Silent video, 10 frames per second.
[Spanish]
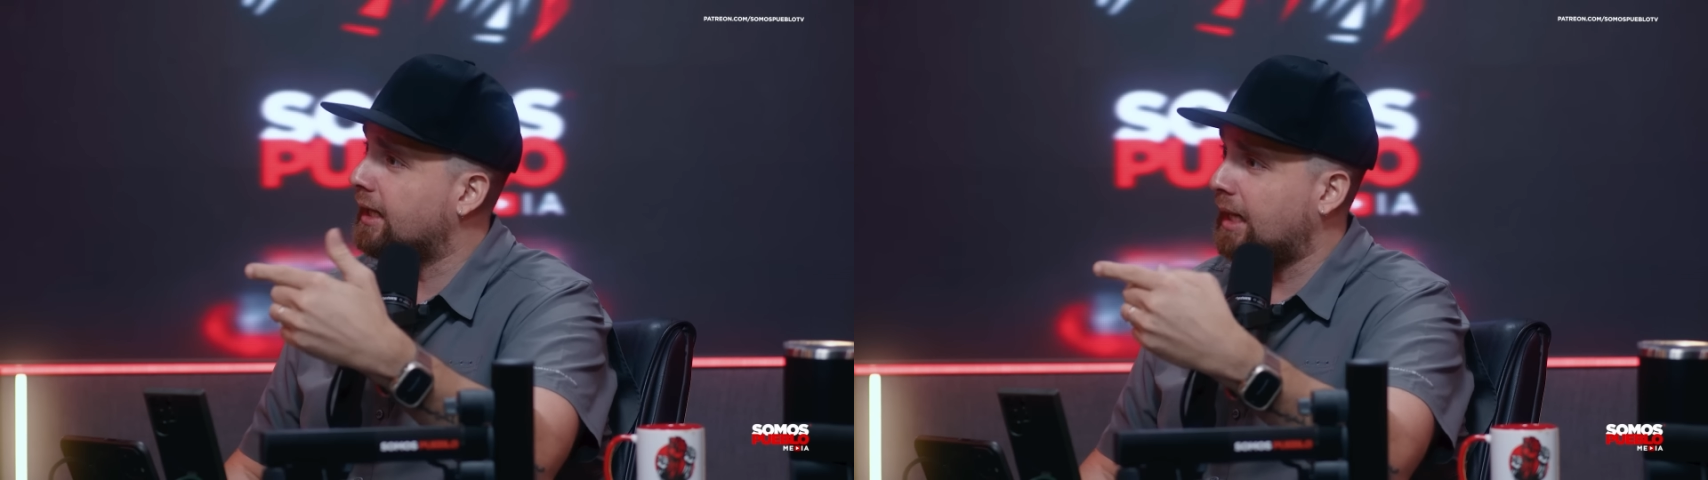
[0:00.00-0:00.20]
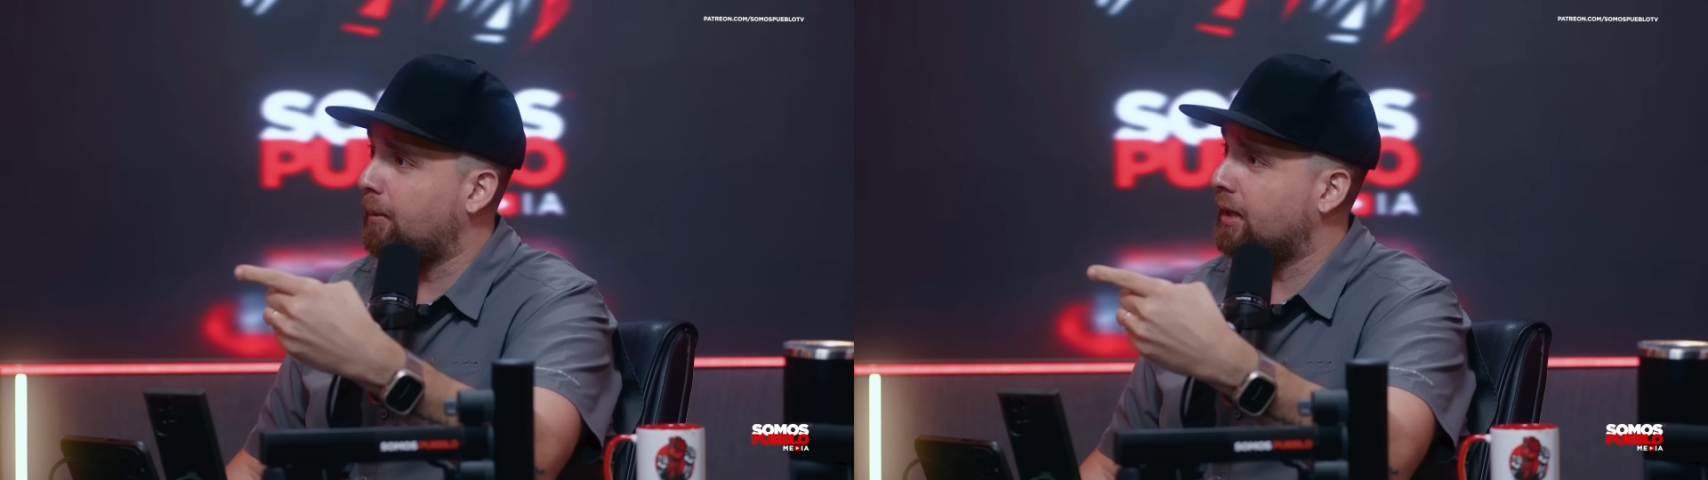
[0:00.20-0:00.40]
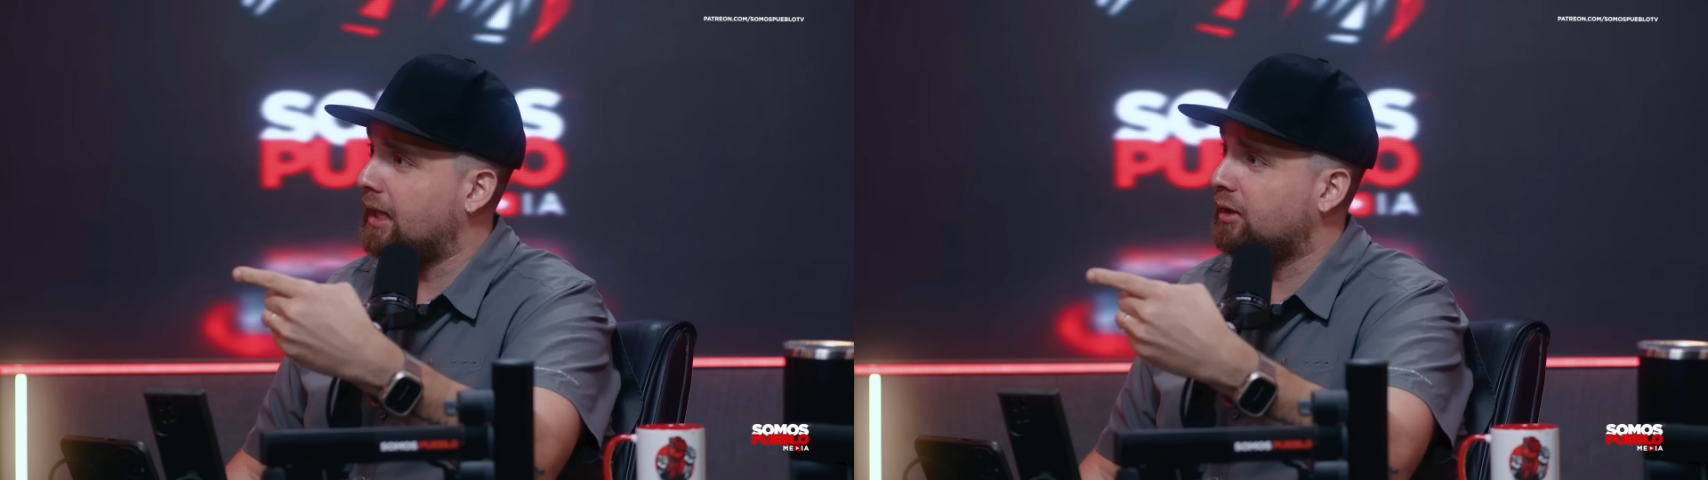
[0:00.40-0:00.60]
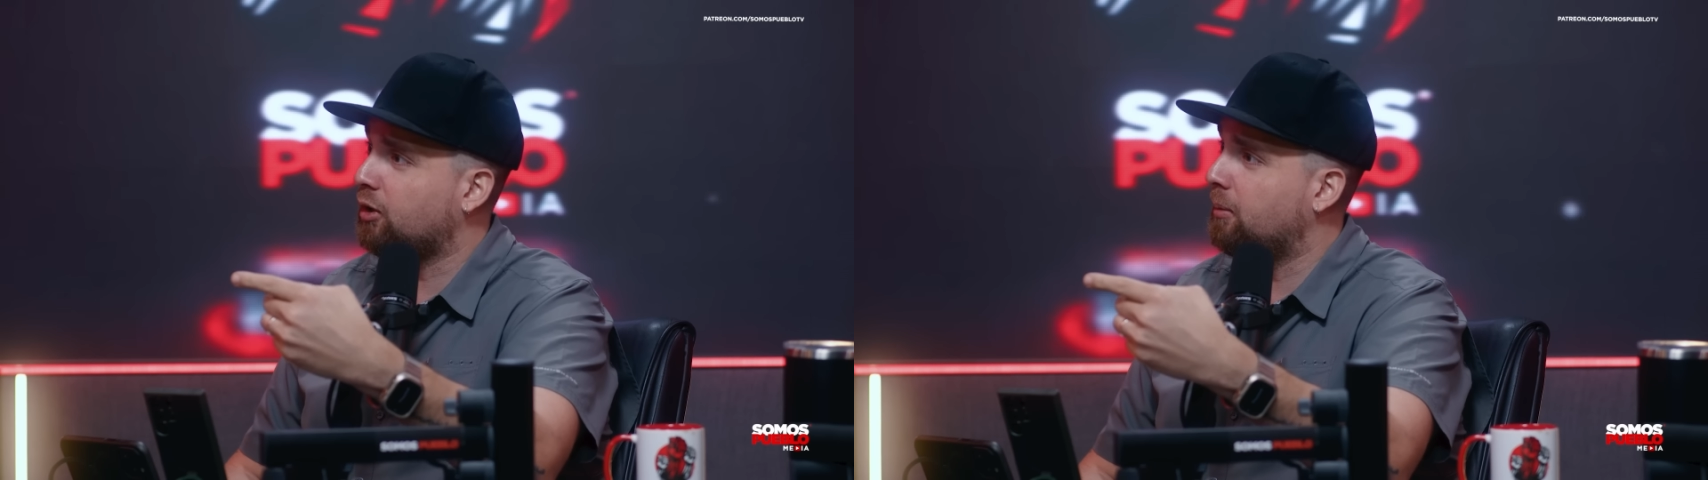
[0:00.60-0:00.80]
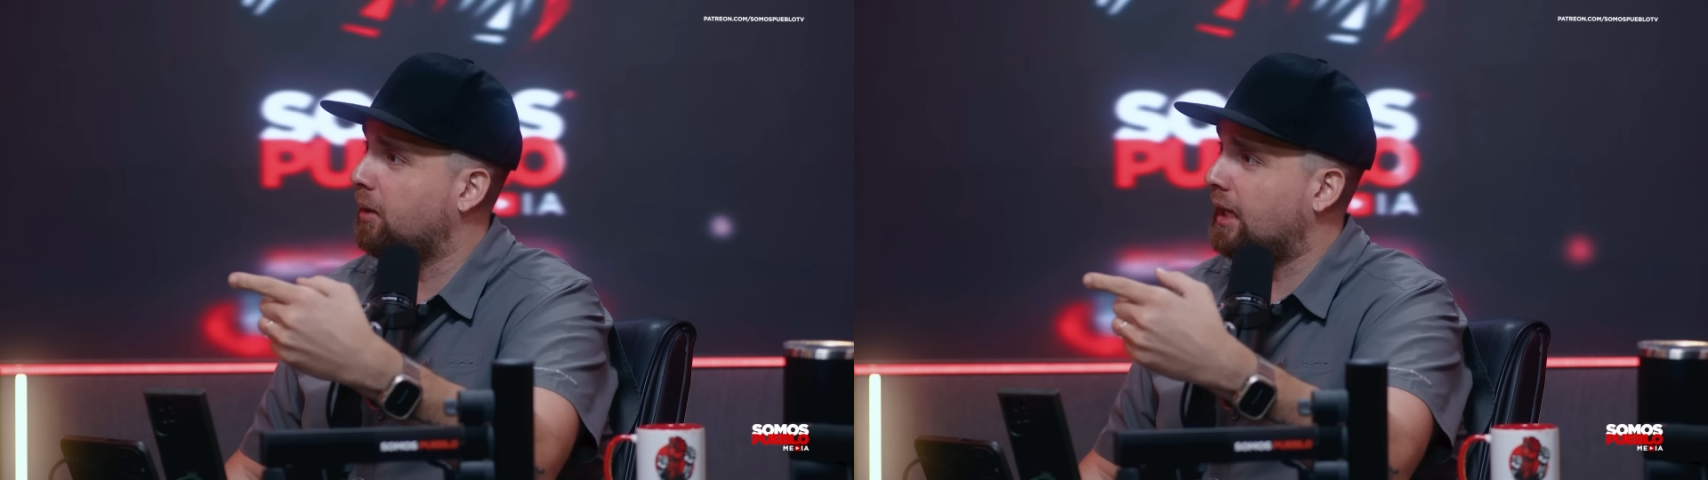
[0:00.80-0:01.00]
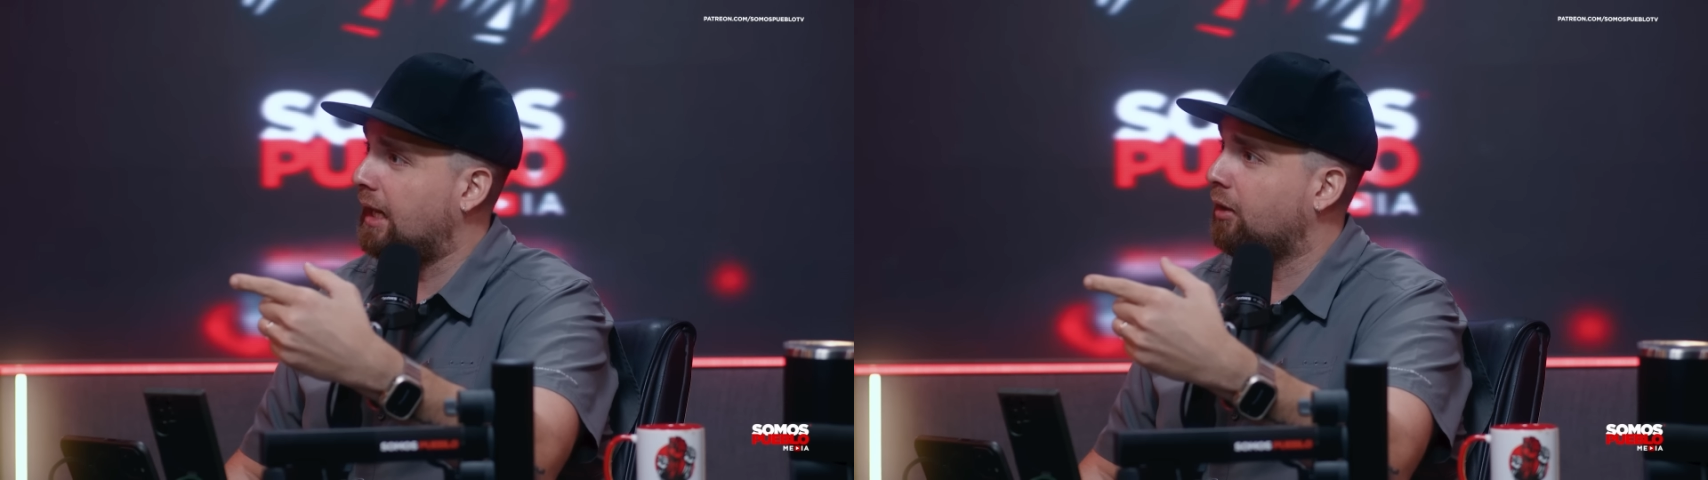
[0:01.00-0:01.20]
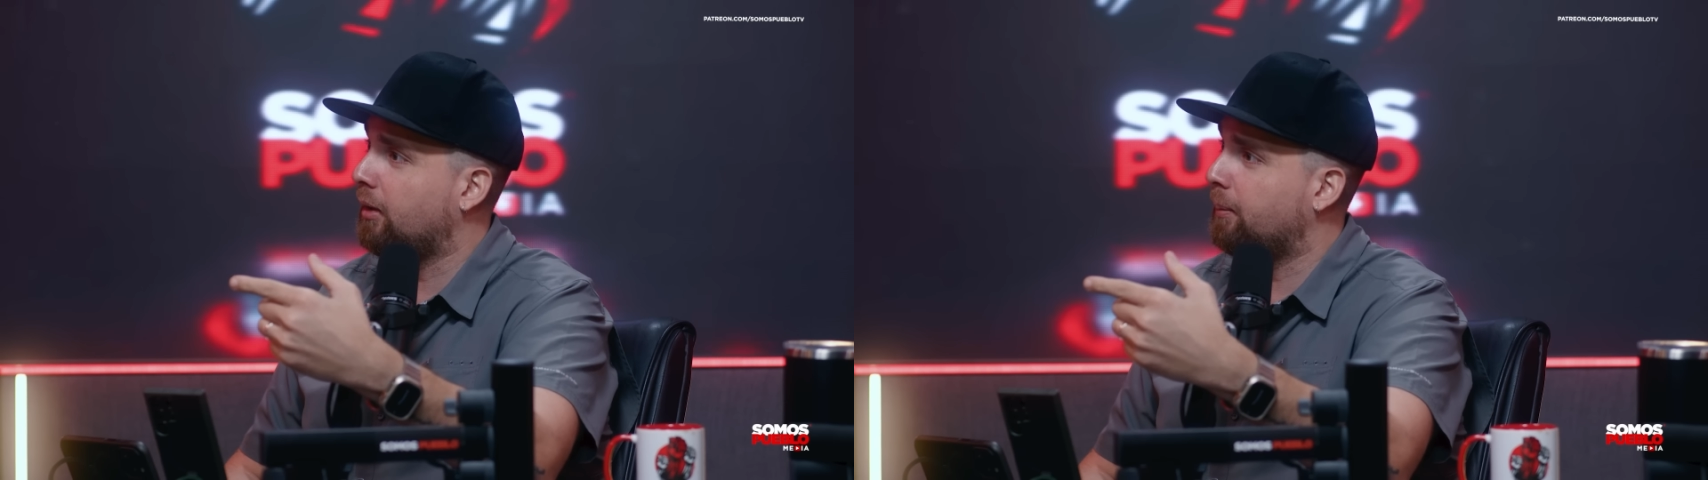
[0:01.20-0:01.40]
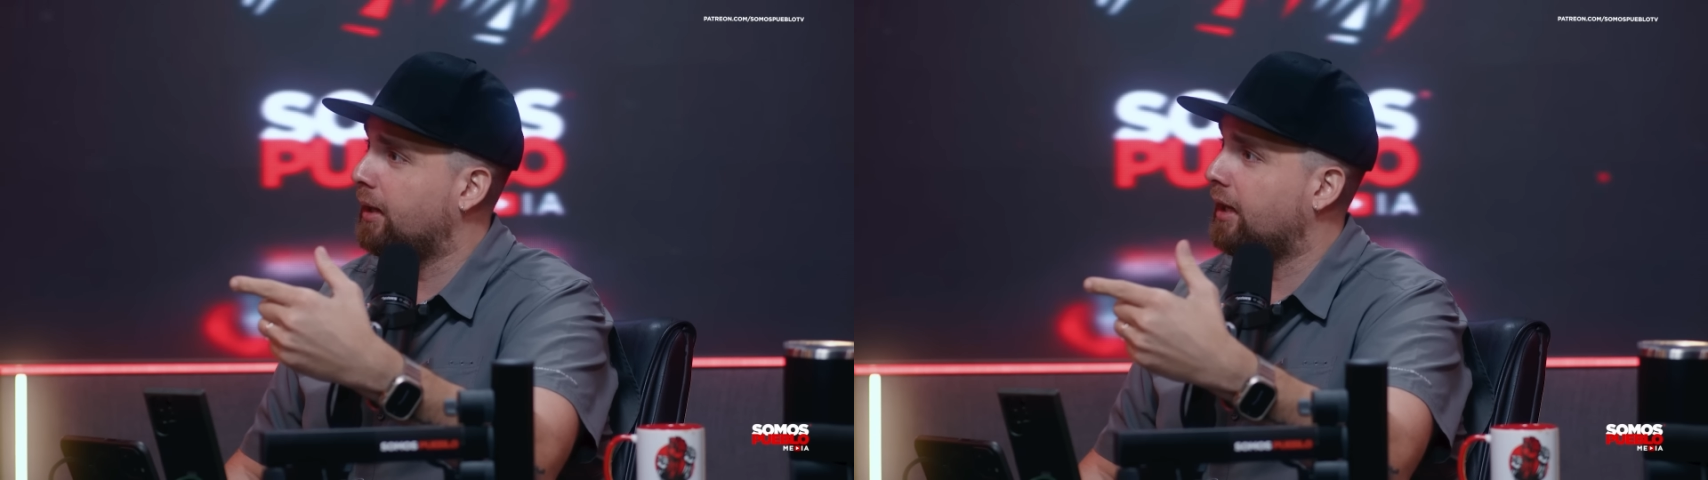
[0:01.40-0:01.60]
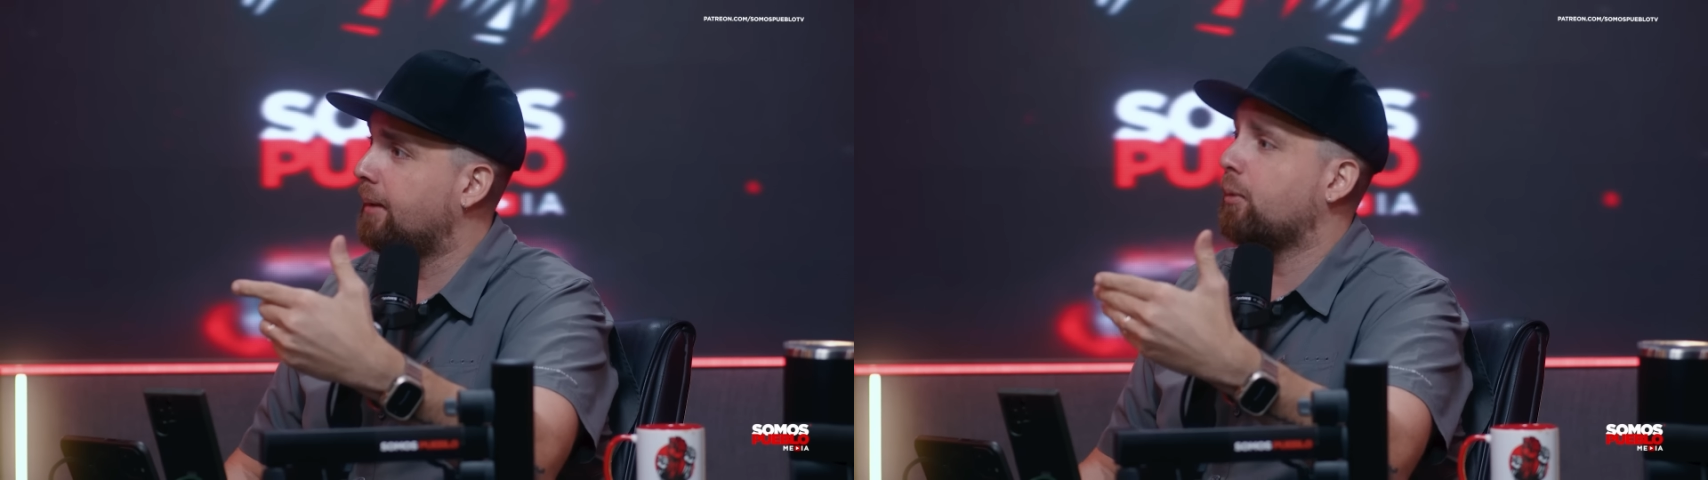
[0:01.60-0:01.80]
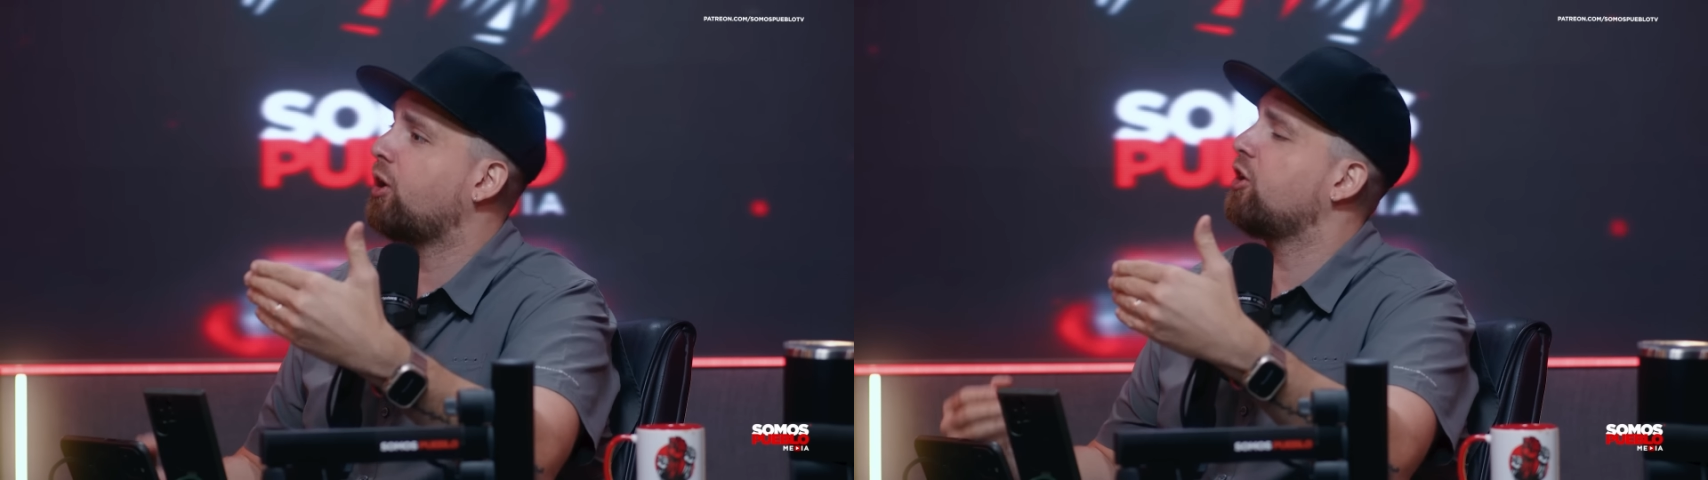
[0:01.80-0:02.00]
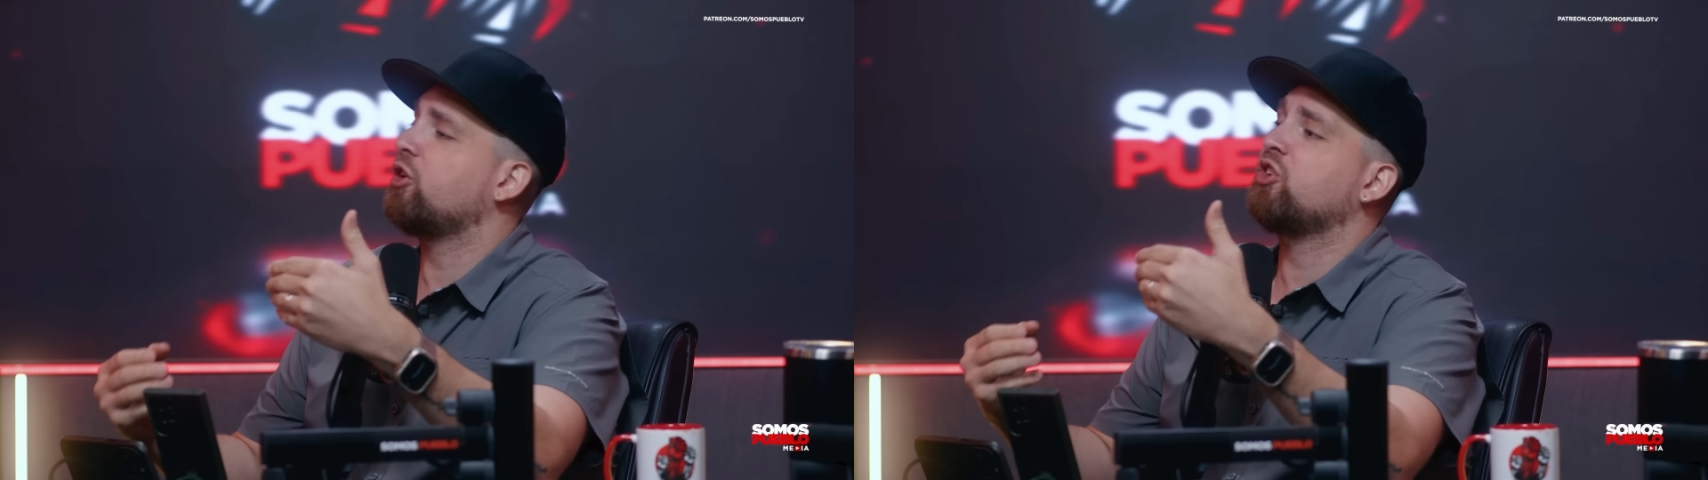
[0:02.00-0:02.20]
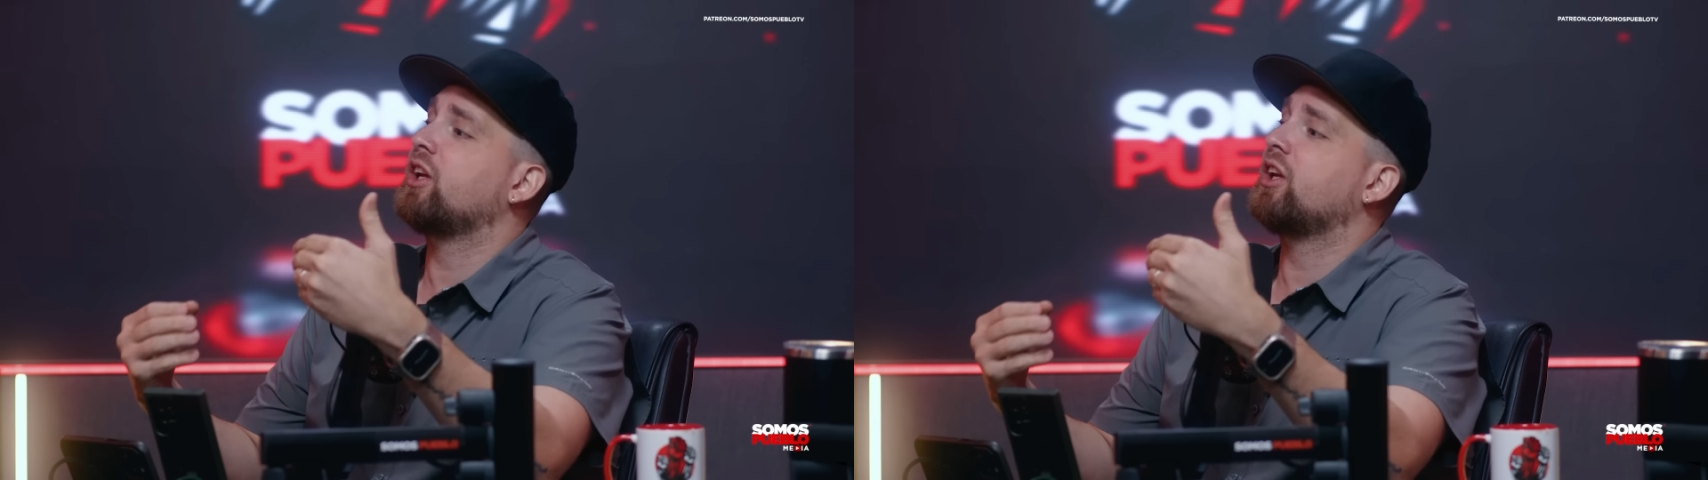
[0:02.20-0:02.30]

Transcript: que él estaba yendo como aliado del PLD, porque ellos ni